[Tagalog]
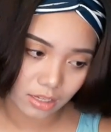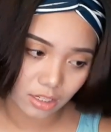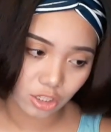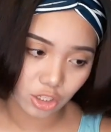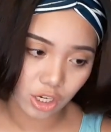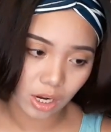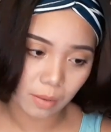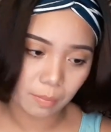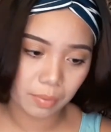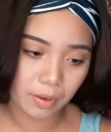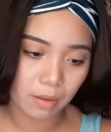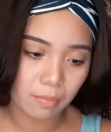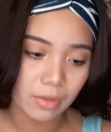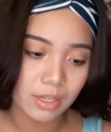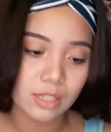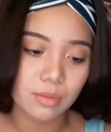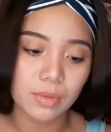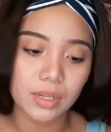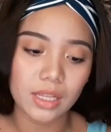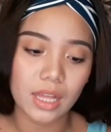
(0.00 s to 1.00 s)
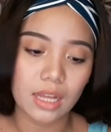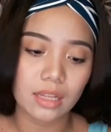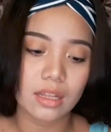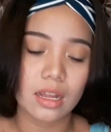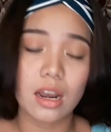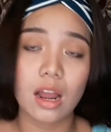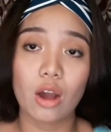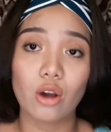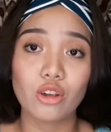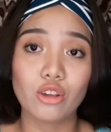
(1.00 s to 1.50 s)
Kasi syempre, mas
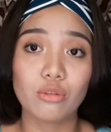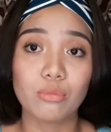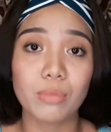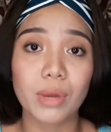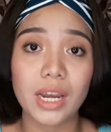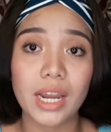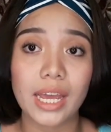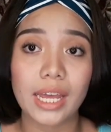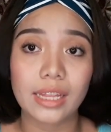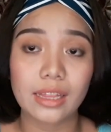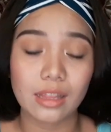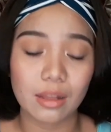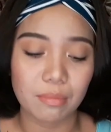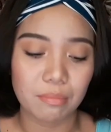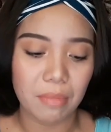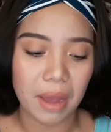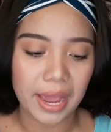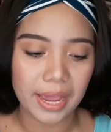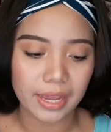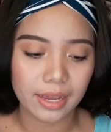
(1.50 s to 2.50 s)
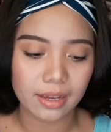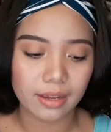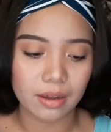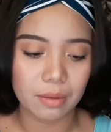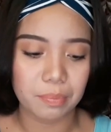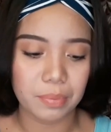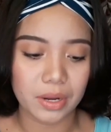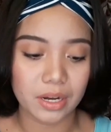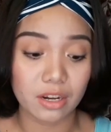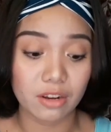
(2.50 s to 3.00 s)
madadala ko yung maliit na mic
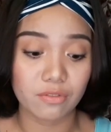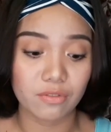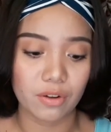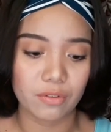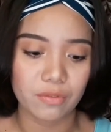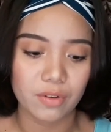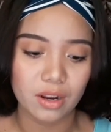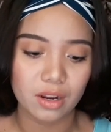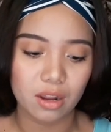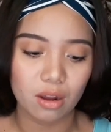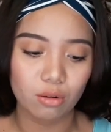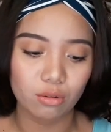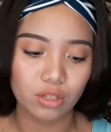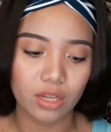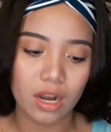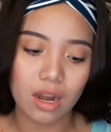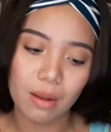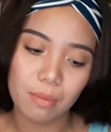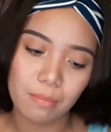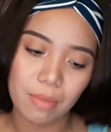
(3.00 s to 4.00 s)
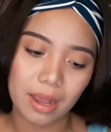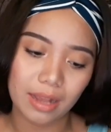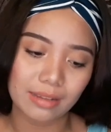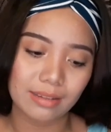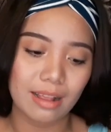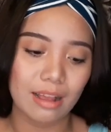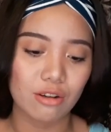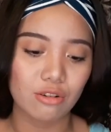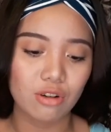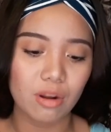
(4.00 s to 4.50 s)
kapag nagva ako sa
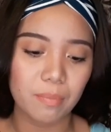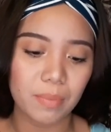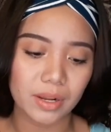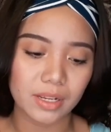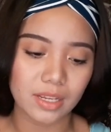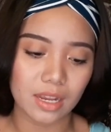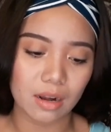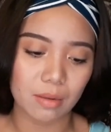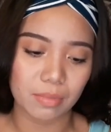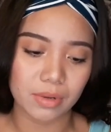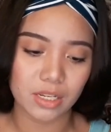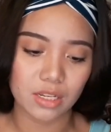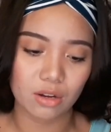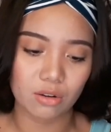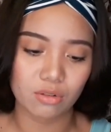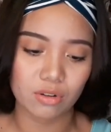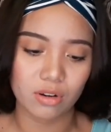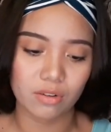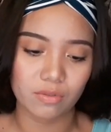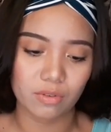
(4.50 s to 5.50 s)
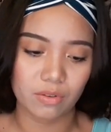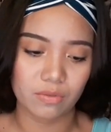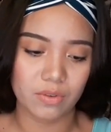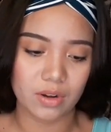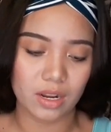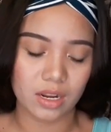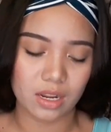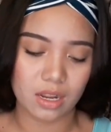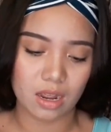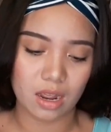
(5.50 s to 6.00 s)
labas. Lalo na pag sa labas ako nagva
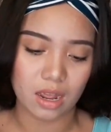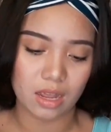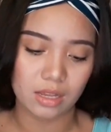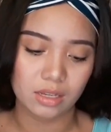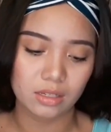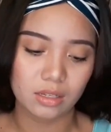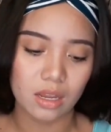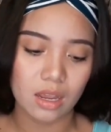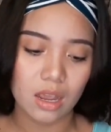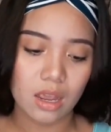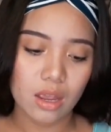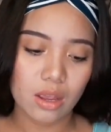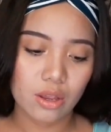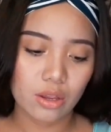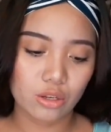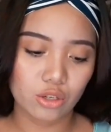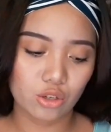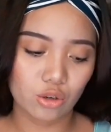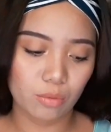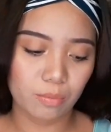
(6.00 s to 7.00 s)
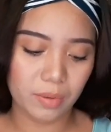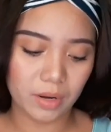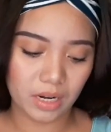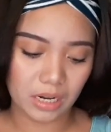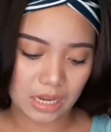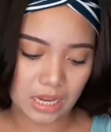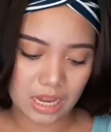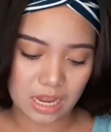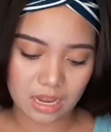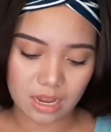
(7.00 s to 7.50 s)
guys.
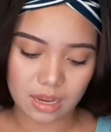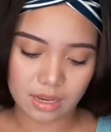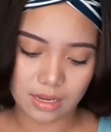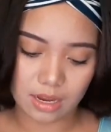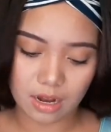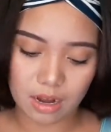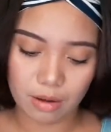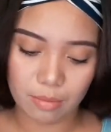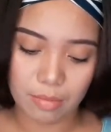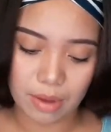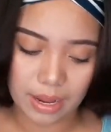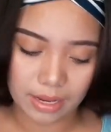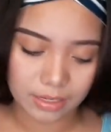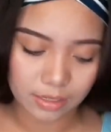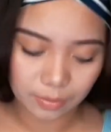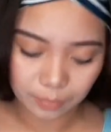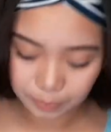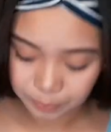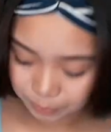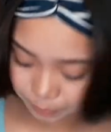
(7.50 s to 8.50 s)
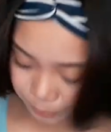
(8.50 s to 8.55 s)
Sobrang ingay sa labas.